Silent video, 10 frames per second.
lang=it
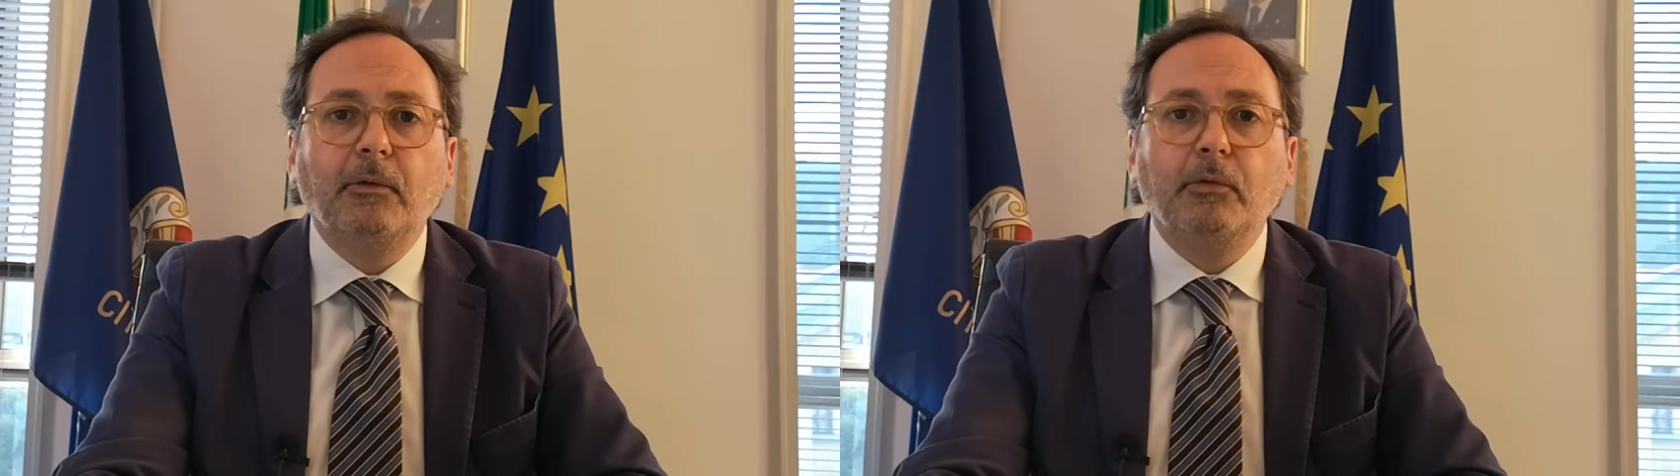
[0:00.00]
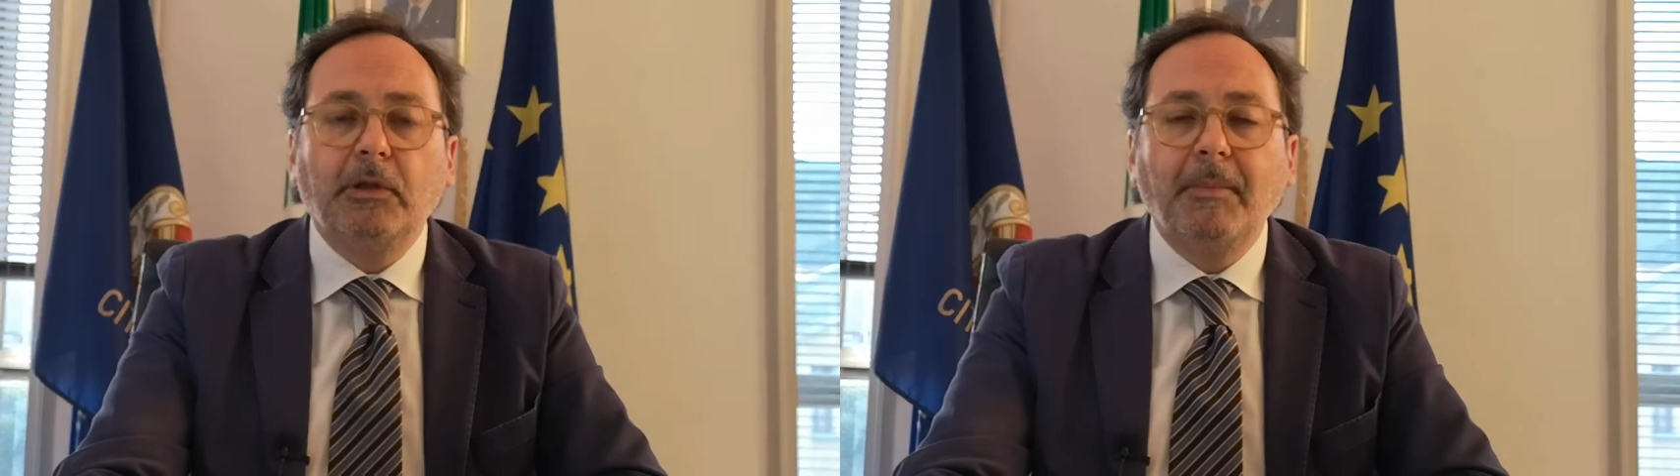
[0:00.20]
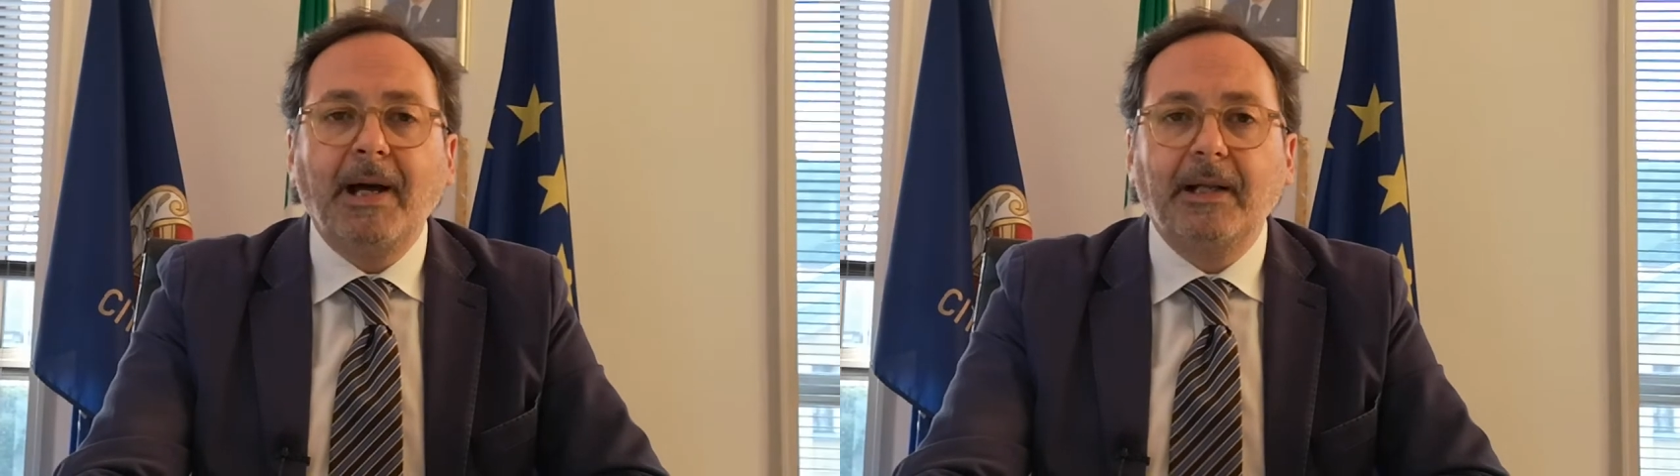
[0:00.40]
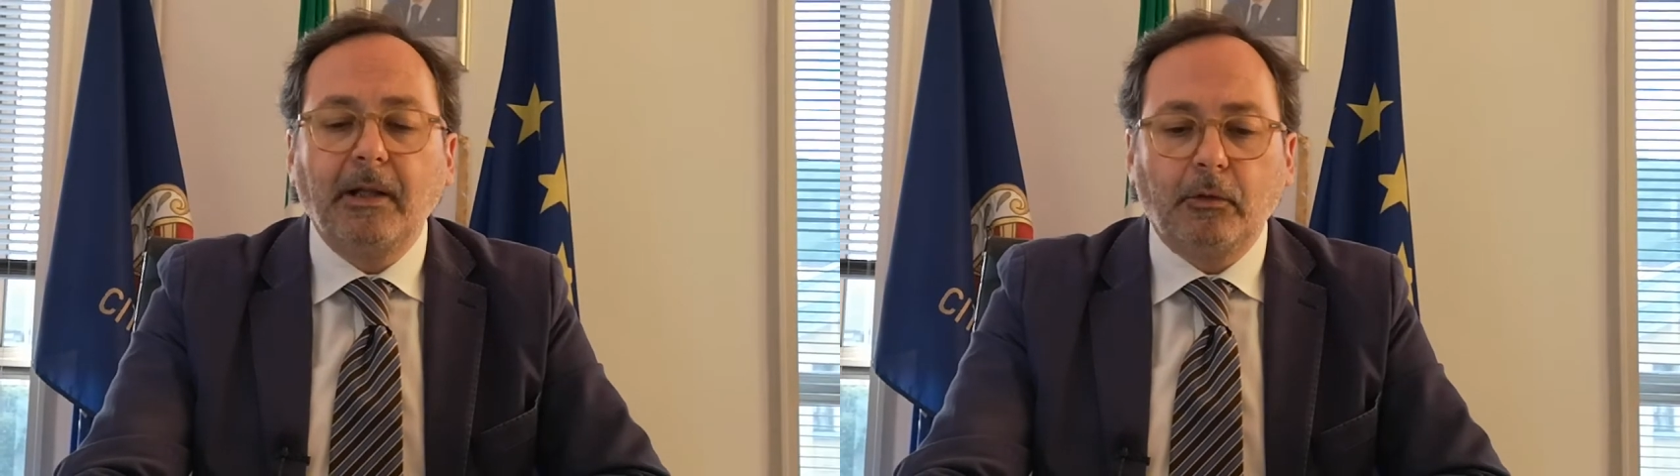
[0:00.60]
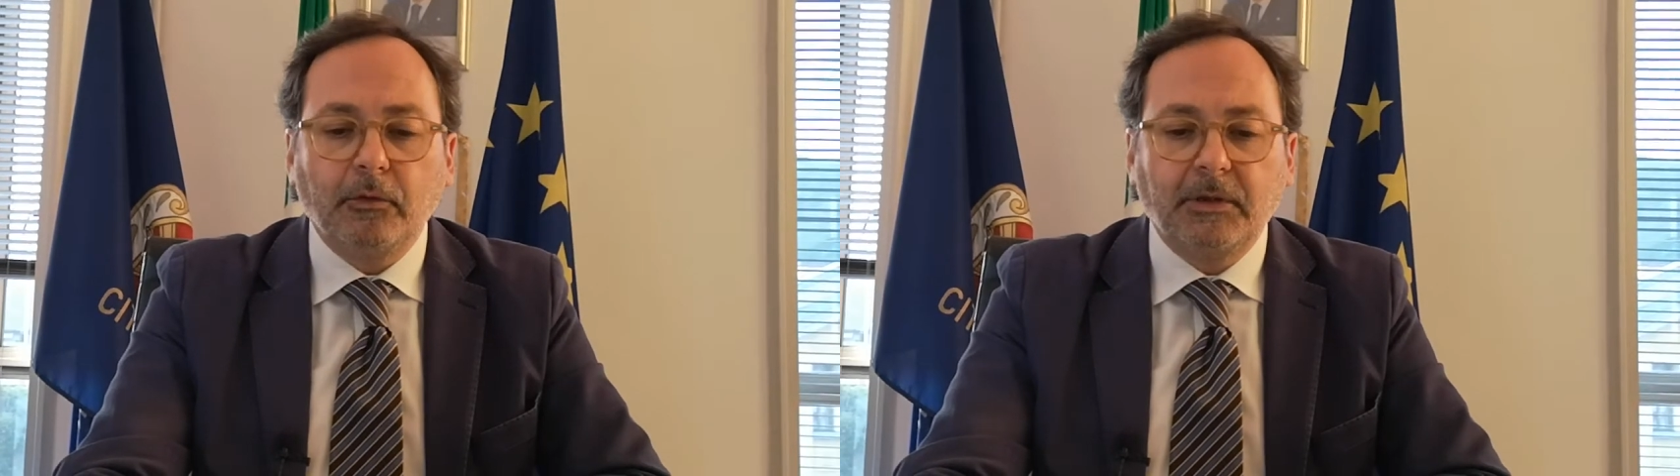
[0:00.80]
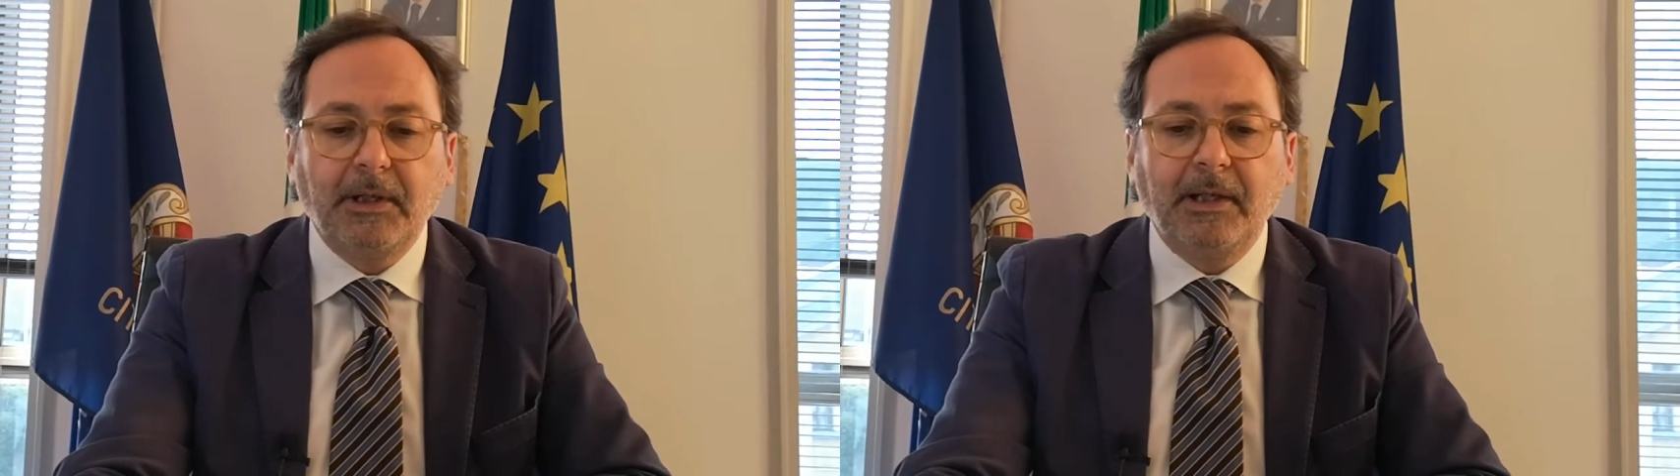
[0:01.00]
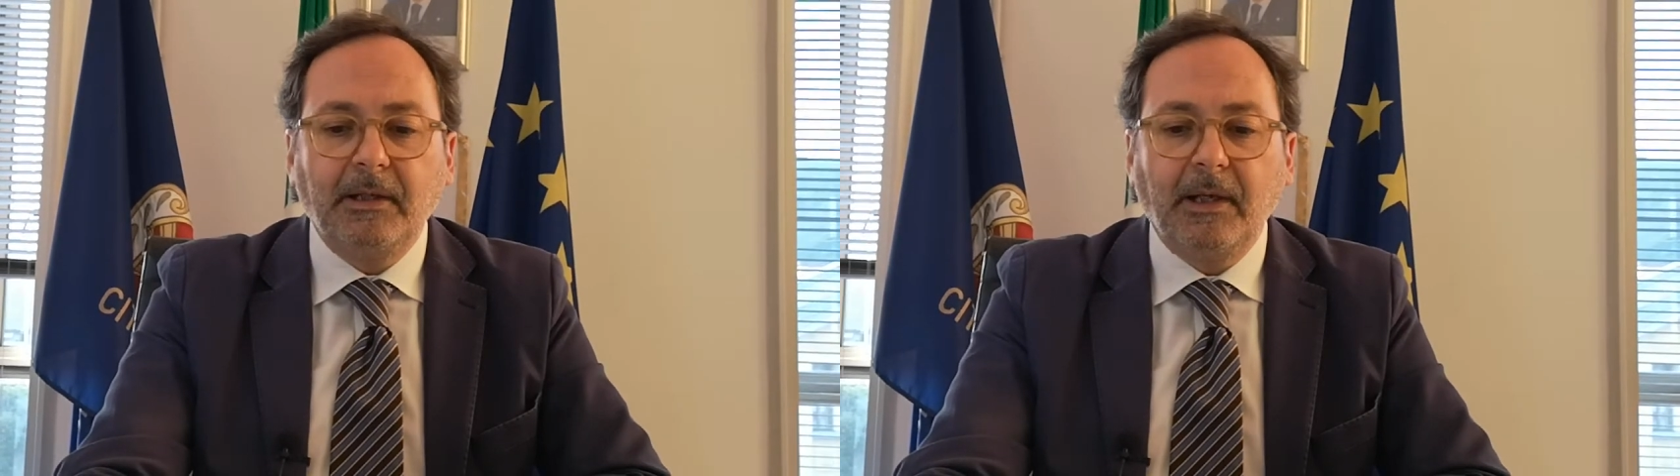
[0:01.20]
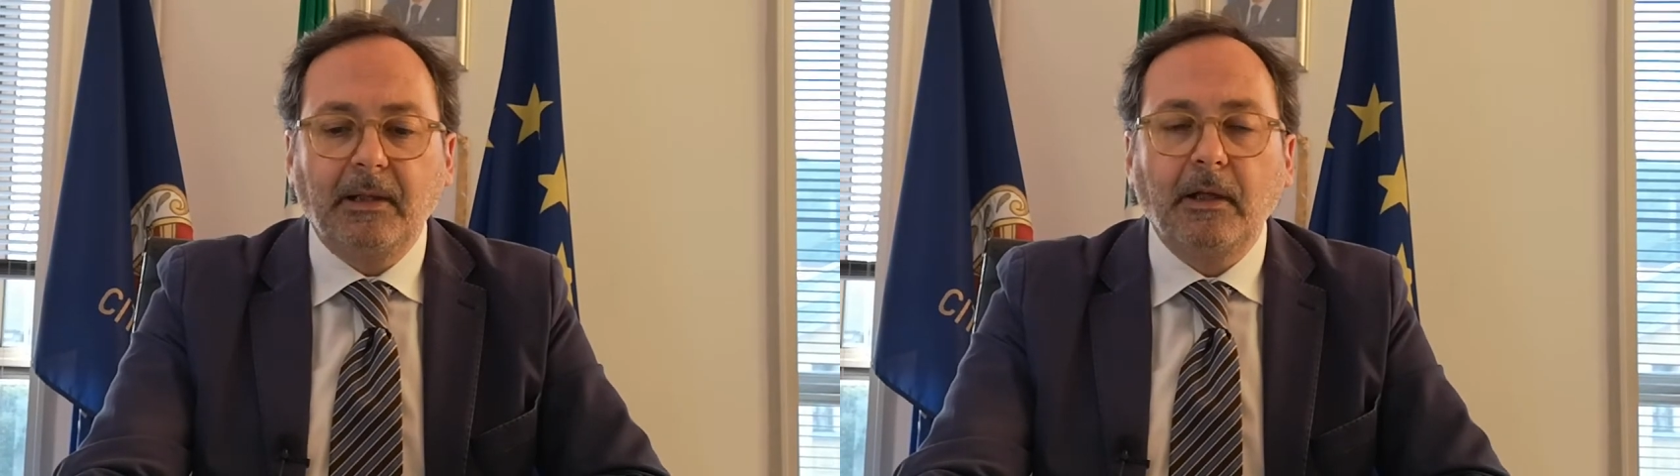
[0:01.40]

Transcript: ultimare le consegne